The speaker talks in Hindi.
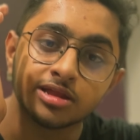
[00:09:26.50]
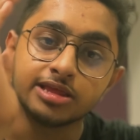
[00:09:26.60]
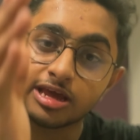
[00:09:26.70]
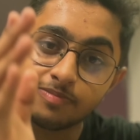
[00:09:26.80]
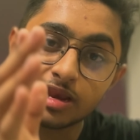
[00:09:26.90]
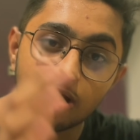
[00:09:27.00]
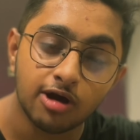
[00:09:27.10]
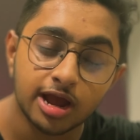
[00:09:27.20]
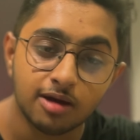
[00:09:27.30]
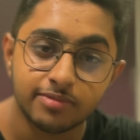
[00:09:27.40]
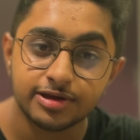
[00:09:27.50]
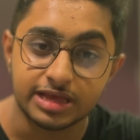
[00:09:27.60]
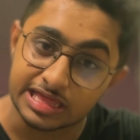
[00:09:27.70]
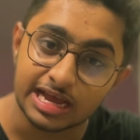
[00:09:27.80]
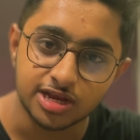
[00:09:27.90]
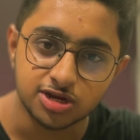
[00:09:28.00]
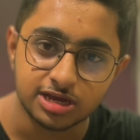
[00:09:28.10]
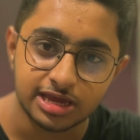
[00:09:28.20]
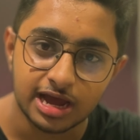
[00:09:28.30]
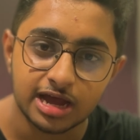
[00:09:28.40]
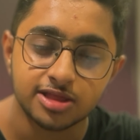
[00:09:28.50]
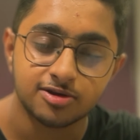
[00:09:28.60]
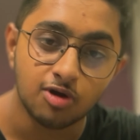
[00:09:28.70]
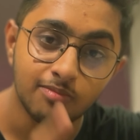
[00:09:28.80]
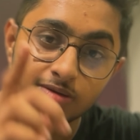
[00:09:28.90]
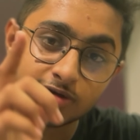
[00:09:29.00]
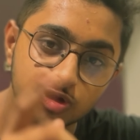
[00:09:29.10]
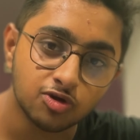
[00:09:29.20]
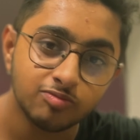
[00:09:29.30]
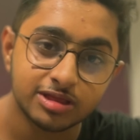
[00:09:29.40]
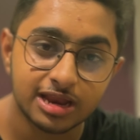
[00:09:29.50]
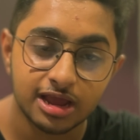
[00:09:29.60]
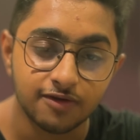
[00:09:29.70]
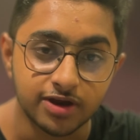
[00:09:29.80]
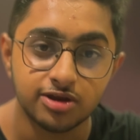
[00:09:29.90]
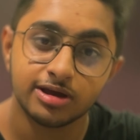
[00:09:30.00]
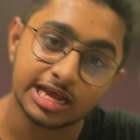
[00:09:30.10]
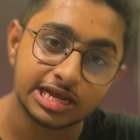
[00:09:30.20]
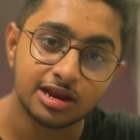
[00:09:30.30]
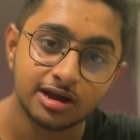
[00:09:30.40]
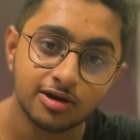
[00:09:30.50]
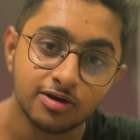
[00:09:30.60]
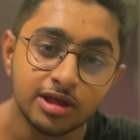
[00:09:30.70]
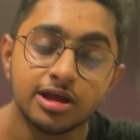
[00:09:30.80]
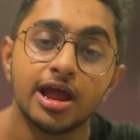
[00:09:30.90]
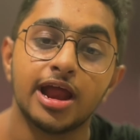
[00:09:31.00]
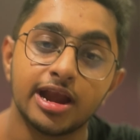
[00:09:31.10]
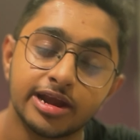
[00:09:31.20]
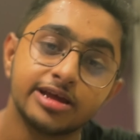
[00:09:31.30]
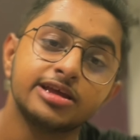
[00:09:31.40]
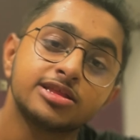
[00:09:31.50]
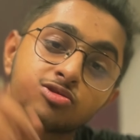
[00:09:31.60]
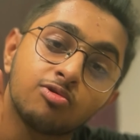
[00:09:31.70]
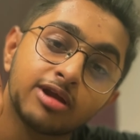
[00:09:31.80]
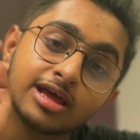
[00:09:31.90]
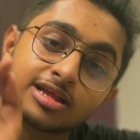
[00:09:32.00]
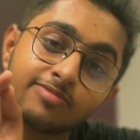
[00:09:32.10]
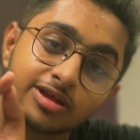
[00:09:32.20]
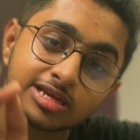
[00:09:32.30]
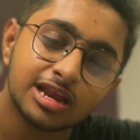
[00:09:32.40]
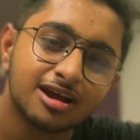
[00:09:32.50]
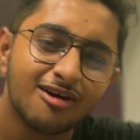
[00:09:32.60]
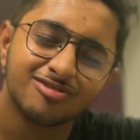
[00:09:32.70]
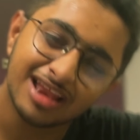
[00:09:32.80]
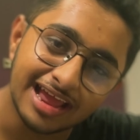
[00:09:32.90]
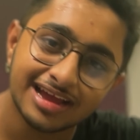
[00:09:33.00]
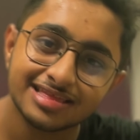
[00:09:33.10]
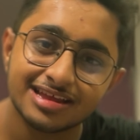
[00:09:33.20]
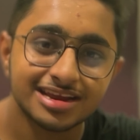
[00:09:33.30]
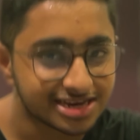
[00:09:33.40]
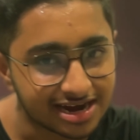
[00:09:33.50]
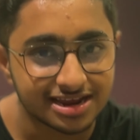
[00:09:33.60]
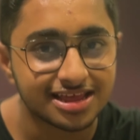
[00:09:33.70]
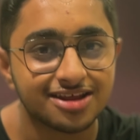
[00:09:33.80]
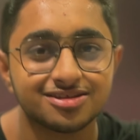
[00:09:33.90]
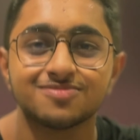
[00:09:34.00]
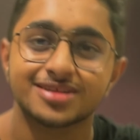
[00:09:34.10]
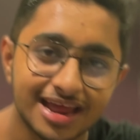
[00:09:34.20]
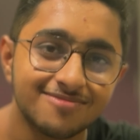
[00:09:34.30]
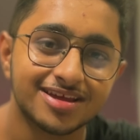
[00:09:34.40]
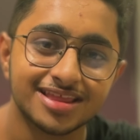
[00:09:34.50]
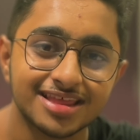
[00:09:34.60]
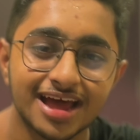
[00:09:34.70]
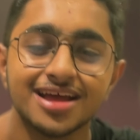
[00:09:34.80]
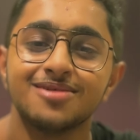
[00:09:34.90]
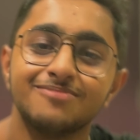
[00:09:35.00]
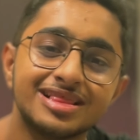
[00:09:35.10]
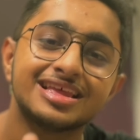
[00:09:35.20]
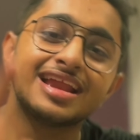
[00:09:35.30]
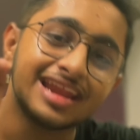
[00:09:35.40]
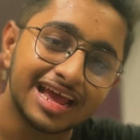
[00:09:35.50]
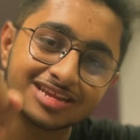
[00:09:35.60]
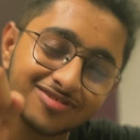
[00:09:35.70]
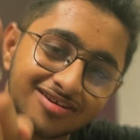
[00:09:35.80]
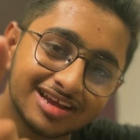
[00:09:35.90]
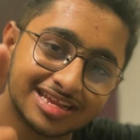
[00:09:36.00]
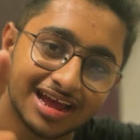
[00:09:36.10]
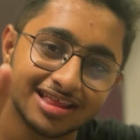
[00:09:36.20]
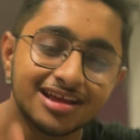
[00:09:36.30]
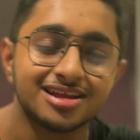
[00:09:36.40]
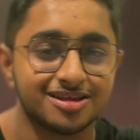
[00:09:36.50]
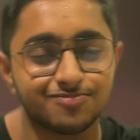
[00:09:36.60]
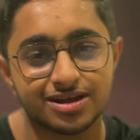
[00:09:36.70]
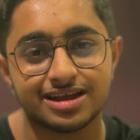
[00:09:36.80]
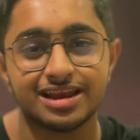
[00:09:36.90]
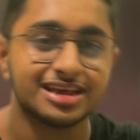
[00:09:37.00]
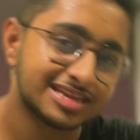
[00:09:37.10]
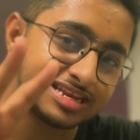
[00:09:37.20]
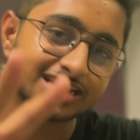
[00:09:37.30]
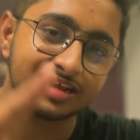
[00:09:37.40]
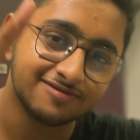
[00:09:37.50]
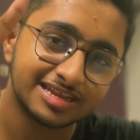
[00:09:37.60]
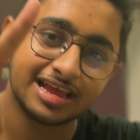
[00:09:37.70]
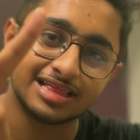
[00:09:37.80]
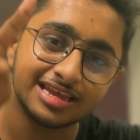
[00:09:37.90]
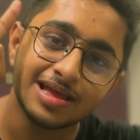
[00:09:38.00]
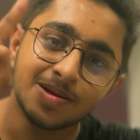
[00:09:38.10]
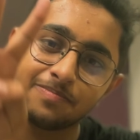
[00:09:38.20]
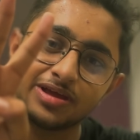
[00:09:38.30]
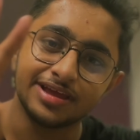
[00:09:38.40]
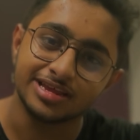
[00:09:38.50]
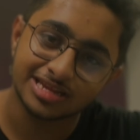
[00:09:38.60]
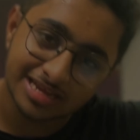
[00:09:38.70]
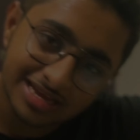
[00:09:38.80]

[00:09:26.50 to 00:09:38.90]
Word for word: देख भी लिया होगा कि हमने कितना एंजॉय किया तो कमेंट में ज़रूर बताना कि वीडियो कैसा लगा हो एंड uh, थोड़ा सा भी अच्छा लगा हो तो लाइक कर देना शेयर कर देना सब्सक्राइब कर देना मिलते हैं नेक्स्ट वीडियो के साथ तब तक के लिए स्टे सेफ स्टे हेल्दी पीस